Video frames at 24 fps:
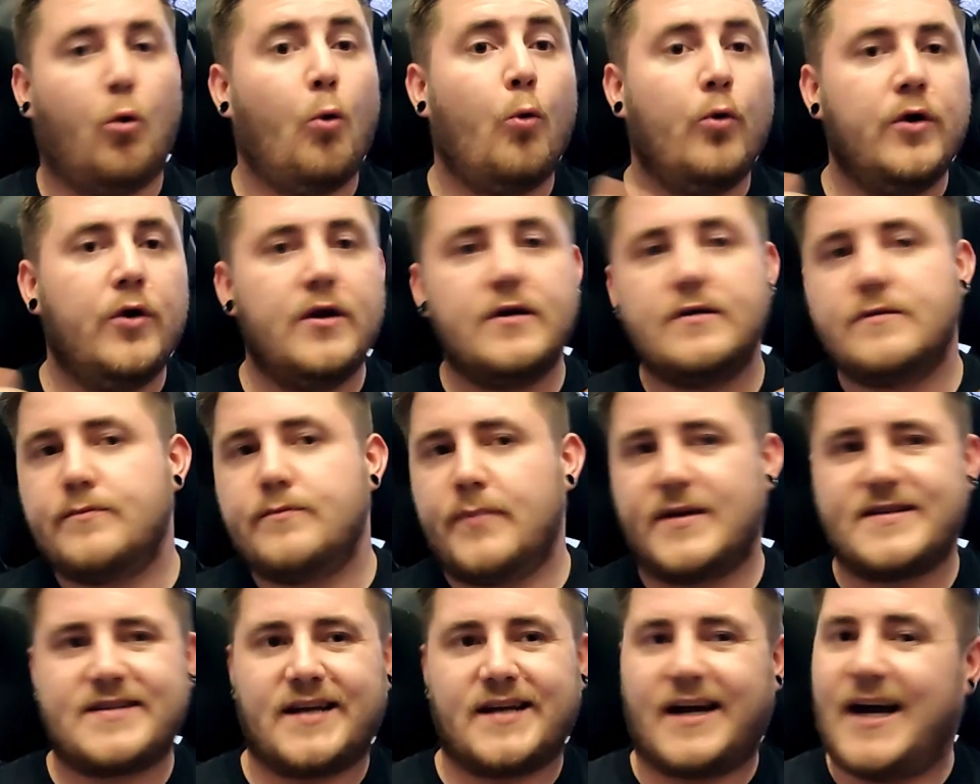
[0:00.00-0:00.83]
ohne
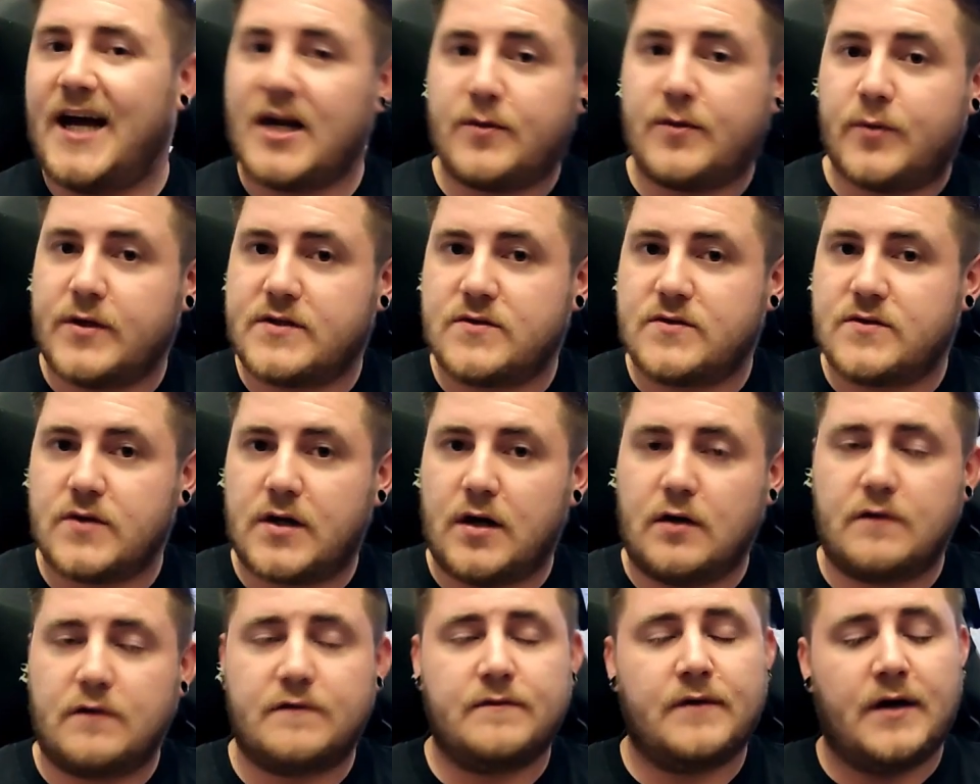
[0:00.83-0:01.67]
bessere Hardware zu
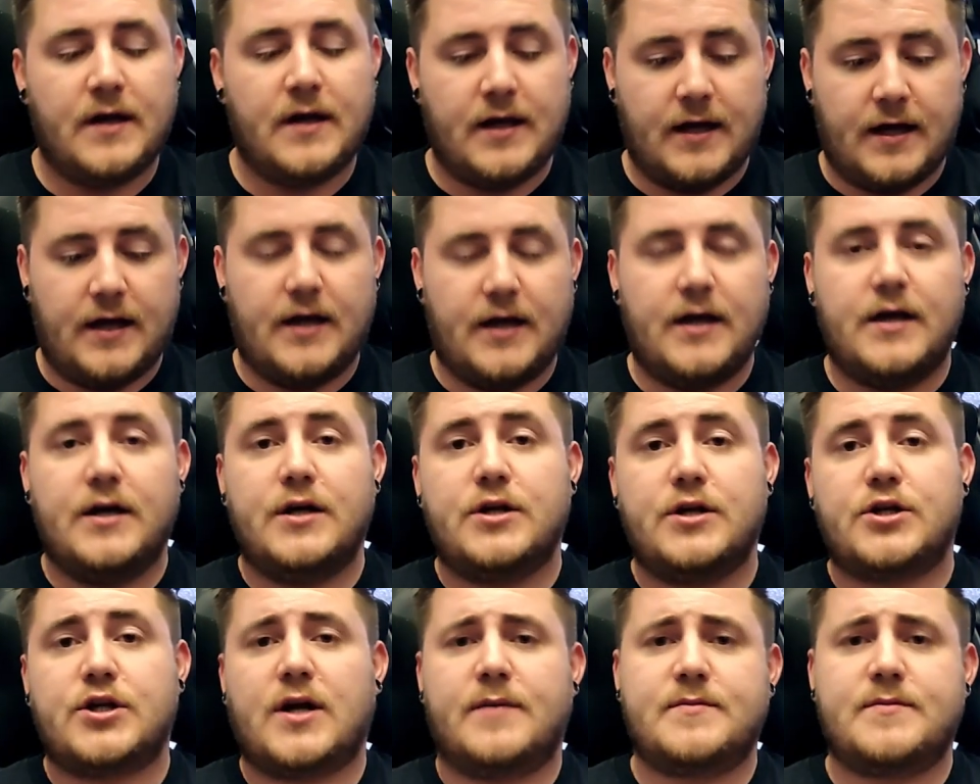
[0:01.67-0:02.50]
kaufen?
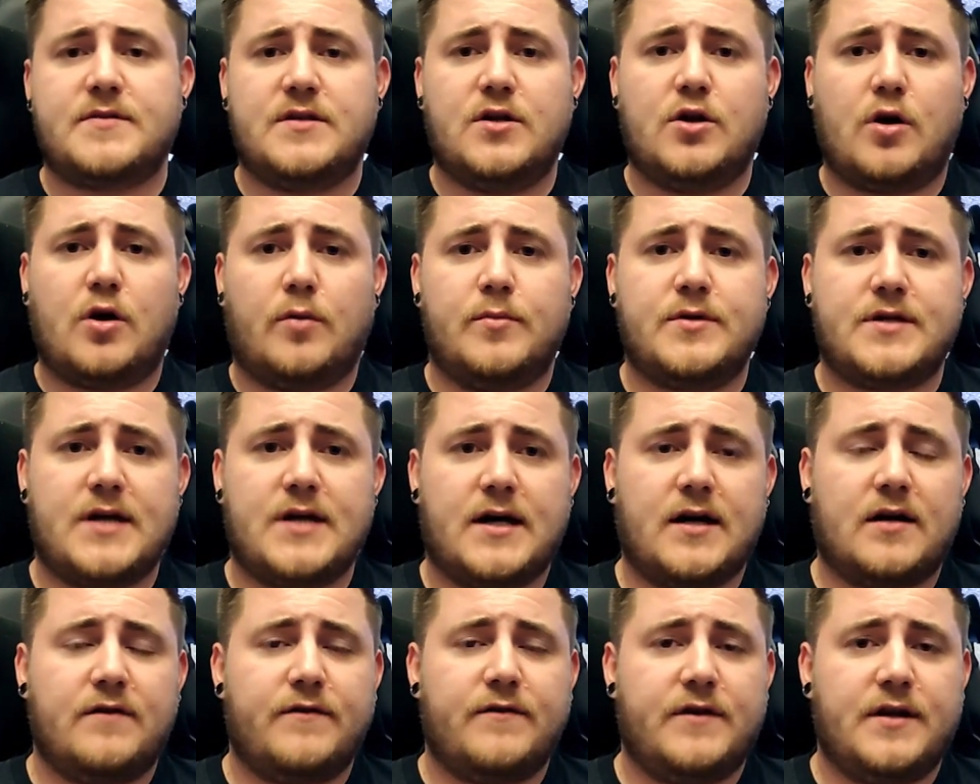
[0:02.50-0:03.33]
Schreibt es in die
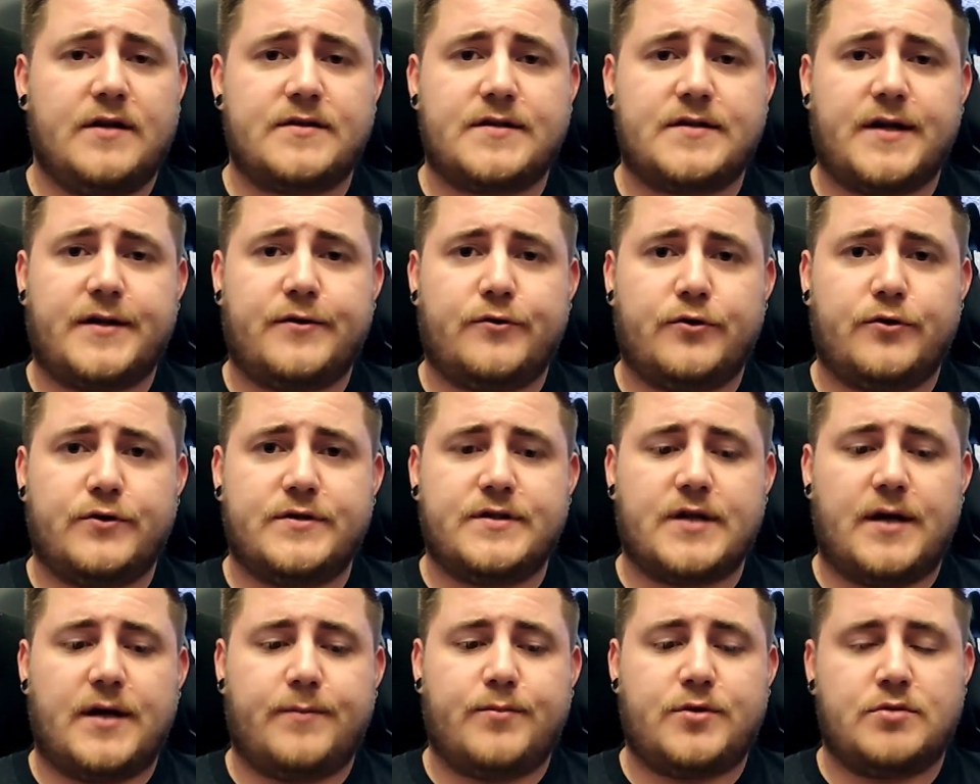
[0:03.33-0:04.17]
Kommentare, wenn ihr Zeit und
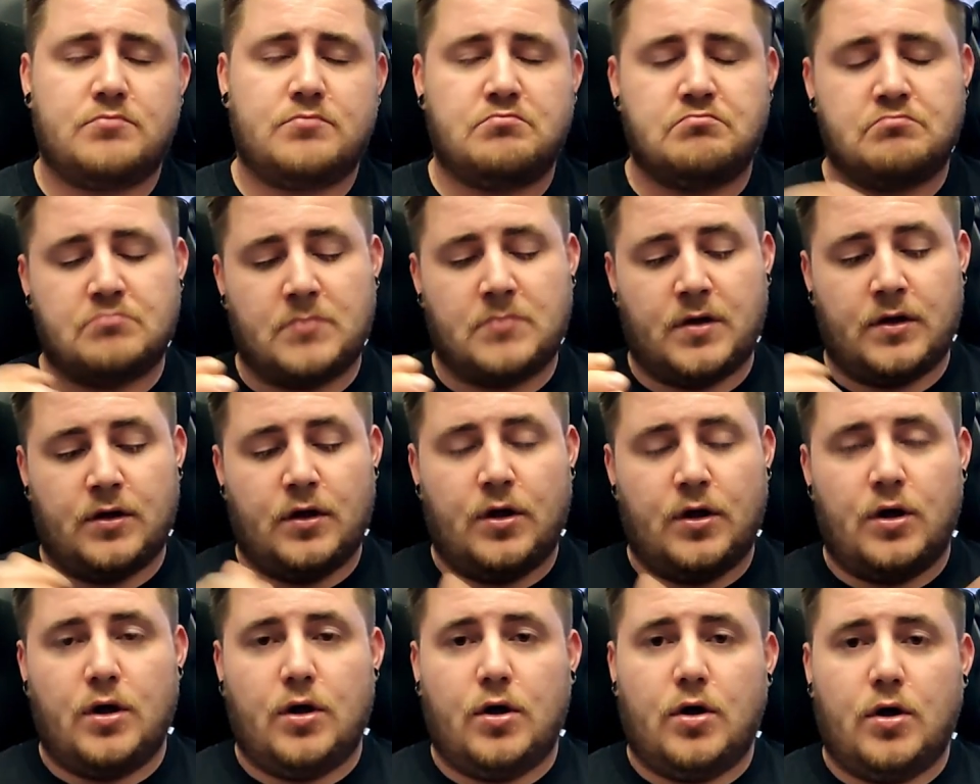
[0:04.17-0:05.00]
Lust habt.
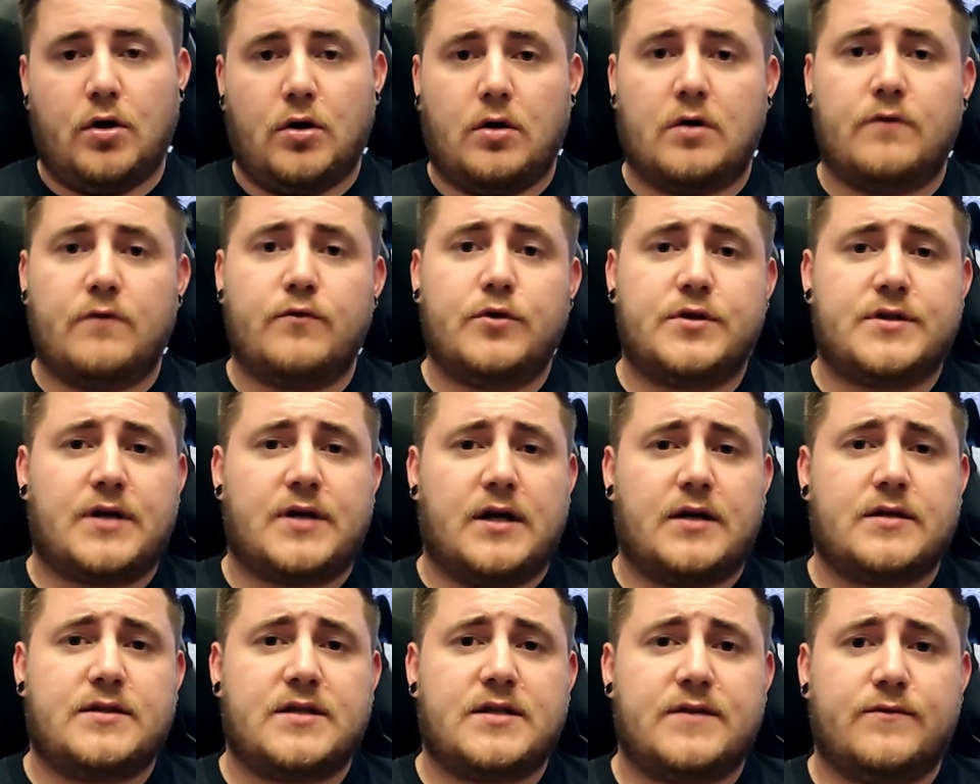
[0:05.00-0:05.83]
Und dann würde ich
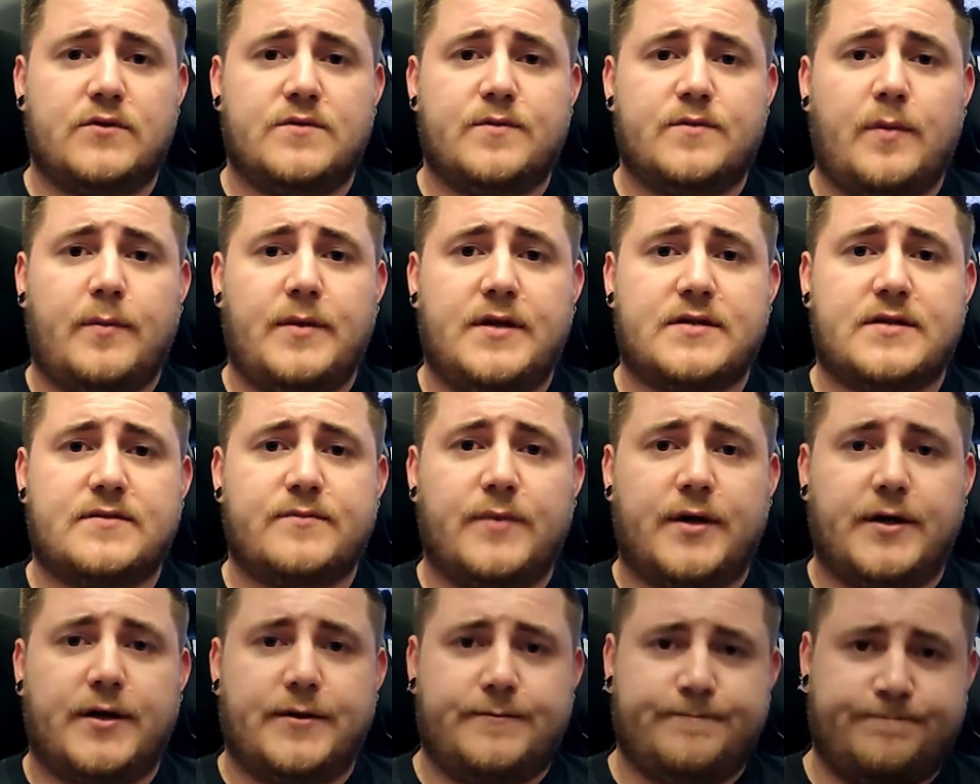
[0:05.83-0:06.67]
sagen, sehen wir uns beim
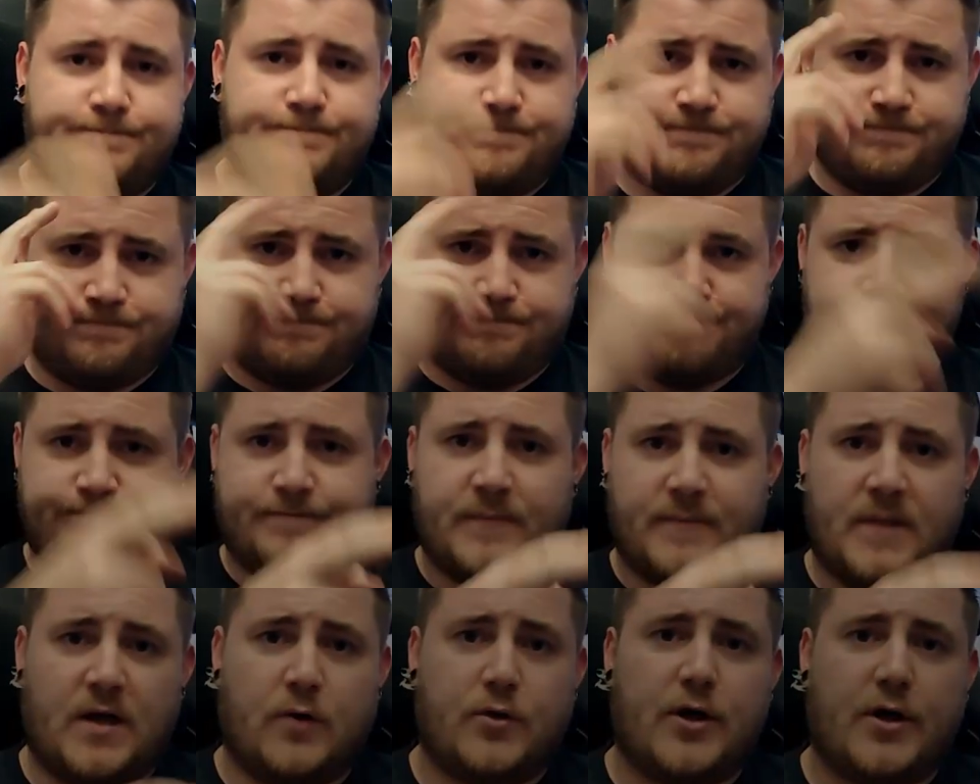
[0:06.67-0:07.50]
nächsten Mal.
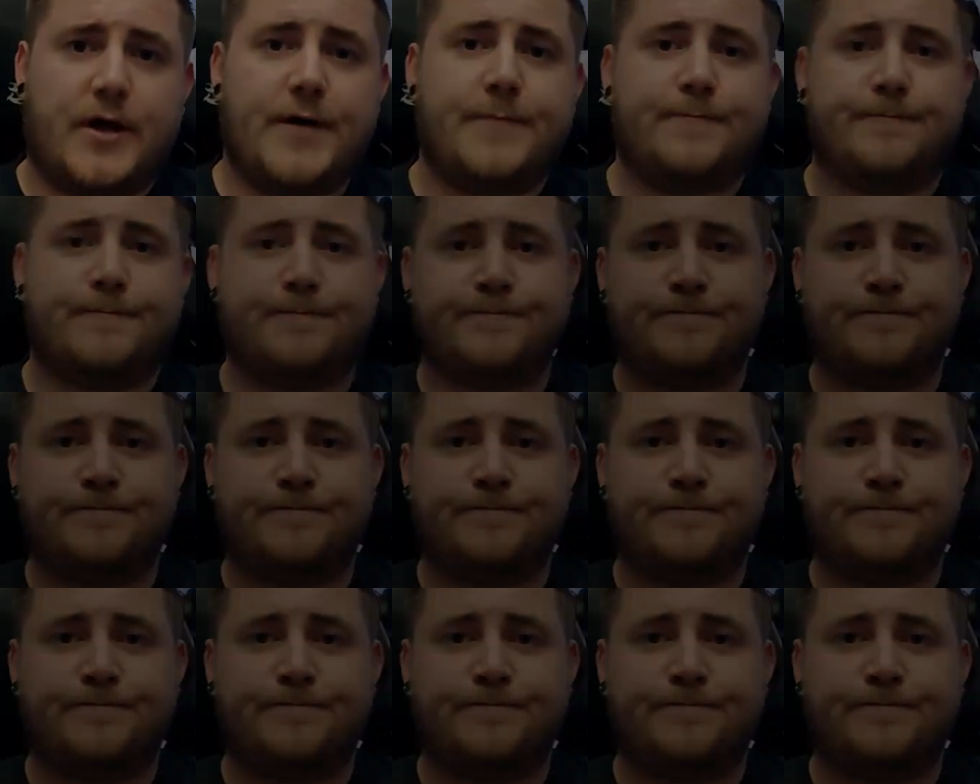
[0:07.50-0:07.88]
Haut rein!